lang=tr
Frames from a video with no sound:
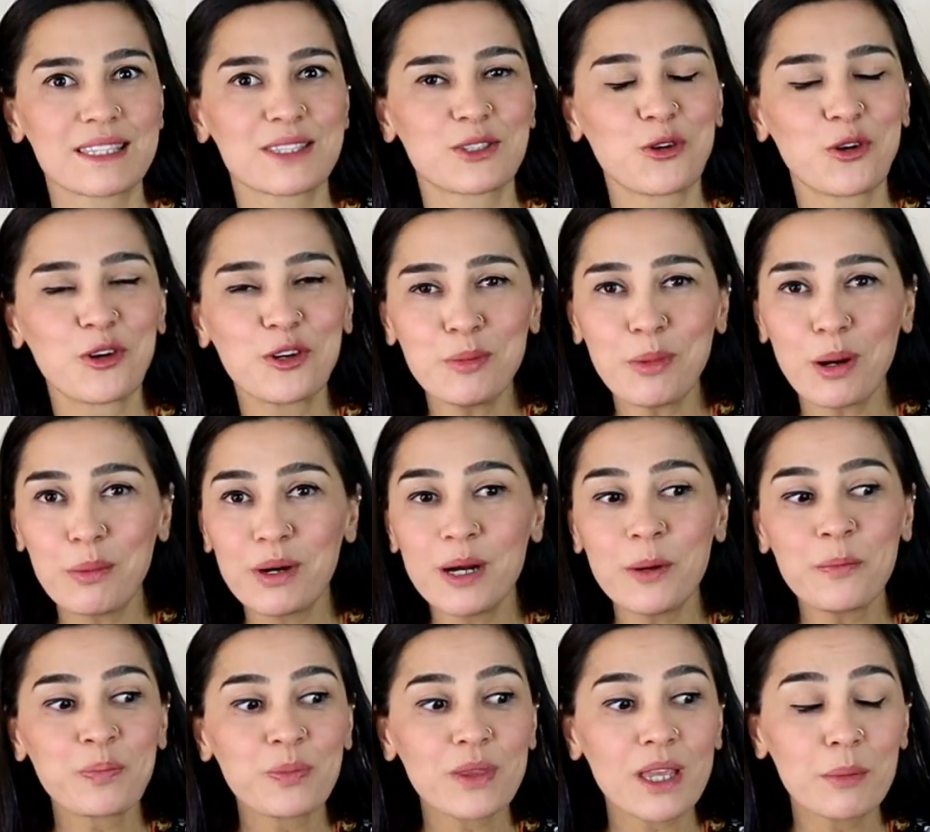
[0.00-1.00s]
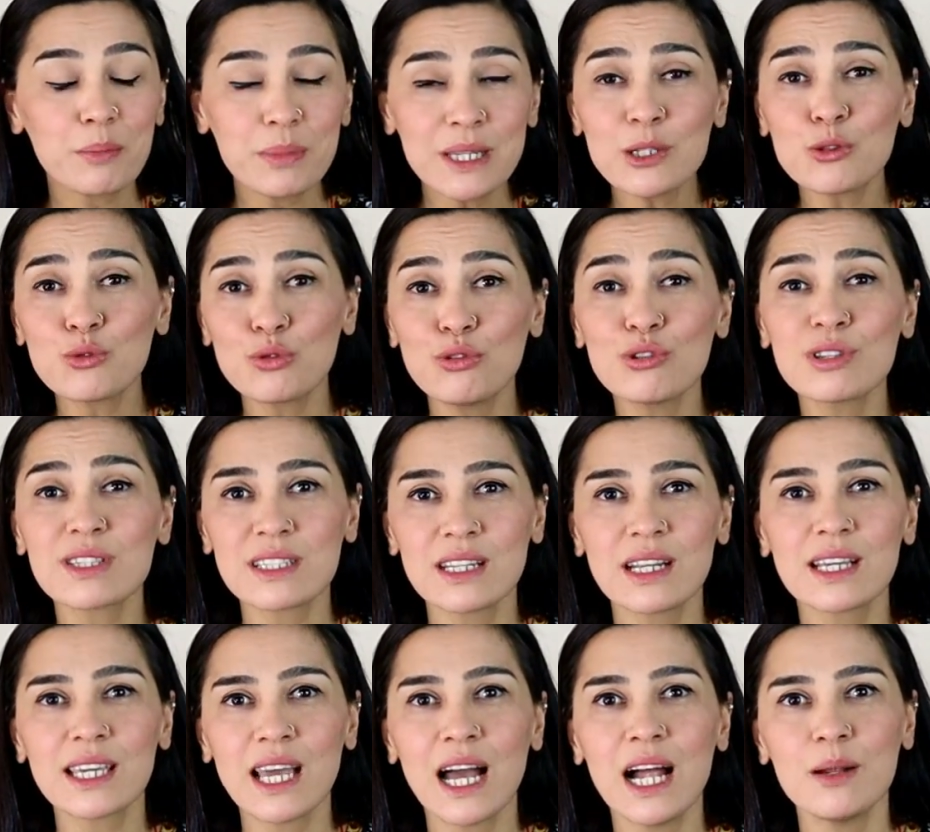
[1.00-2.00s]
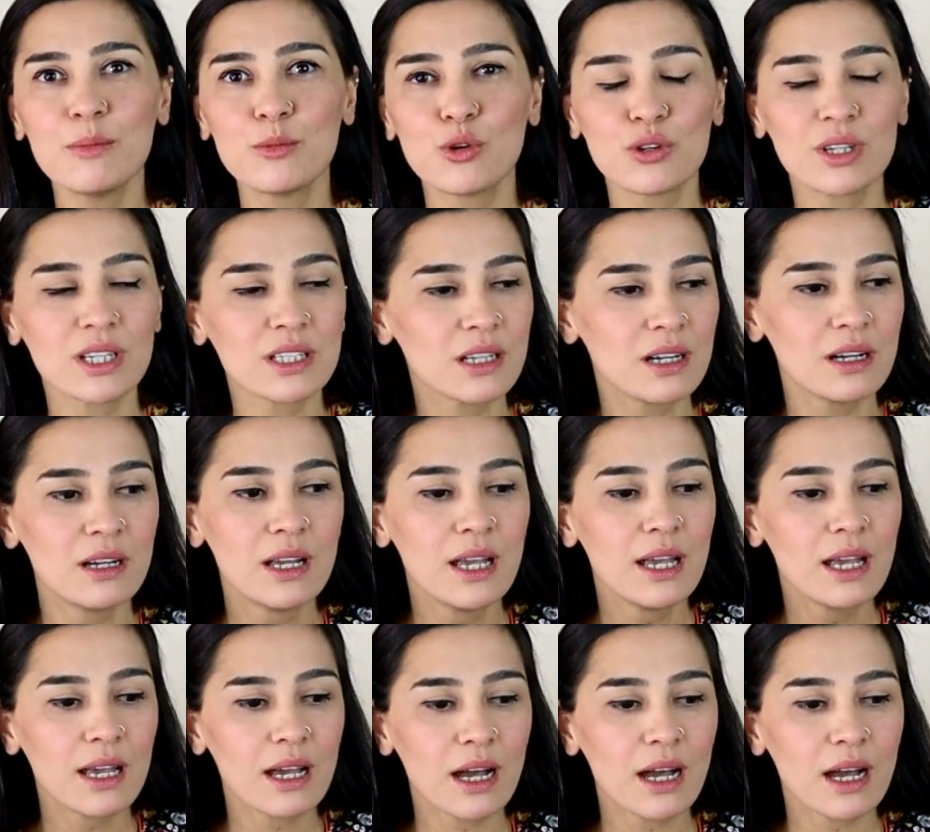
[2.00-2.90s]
istiyorum ama bir türlü sıra gelmiyor ya da